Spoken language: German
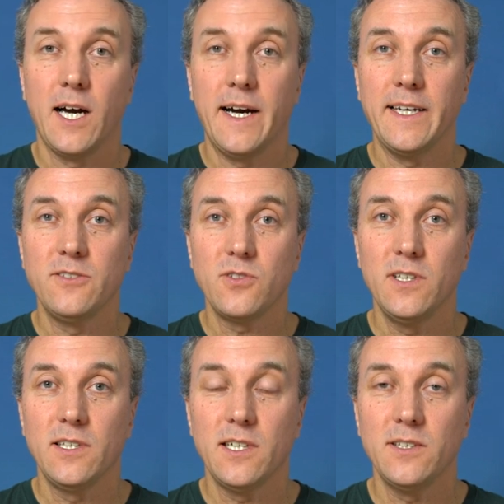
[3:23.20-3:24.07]

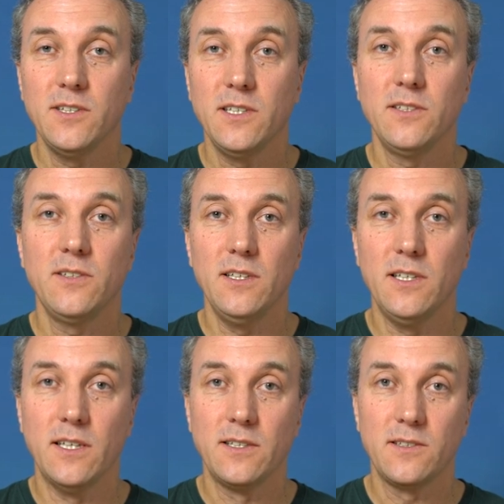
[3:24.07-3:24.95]
Einstellen kann ich
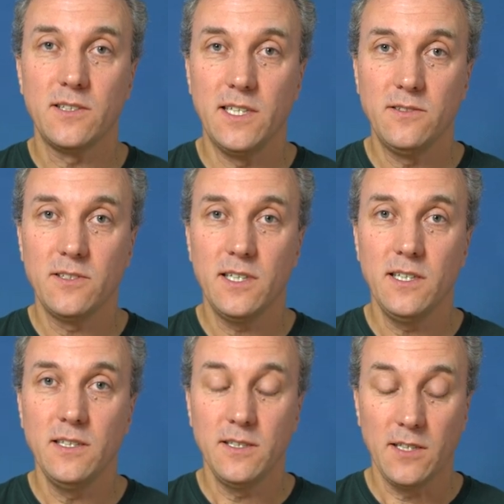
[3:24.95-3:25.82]
die
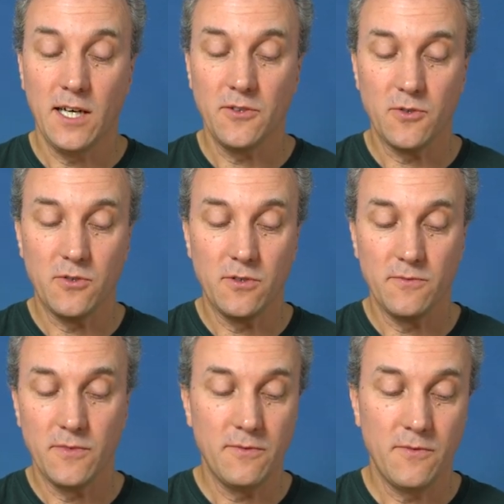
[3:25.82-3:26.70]
Zellenzahl,
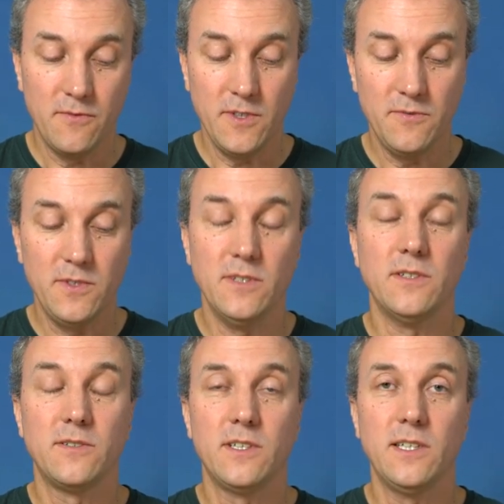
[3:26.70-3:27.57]
also wie
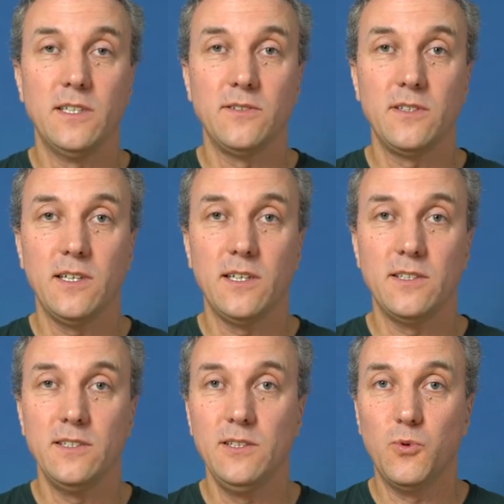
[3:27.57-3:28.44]
viel Zellen
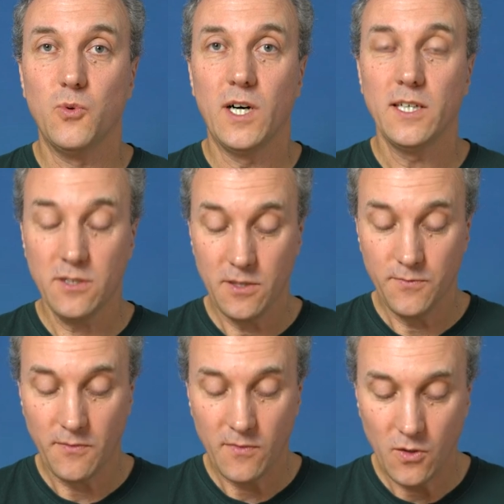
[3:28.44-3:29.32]
der Libro hat
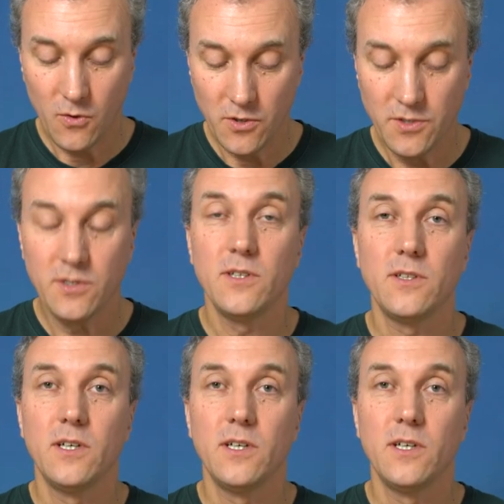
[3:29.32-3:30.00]
und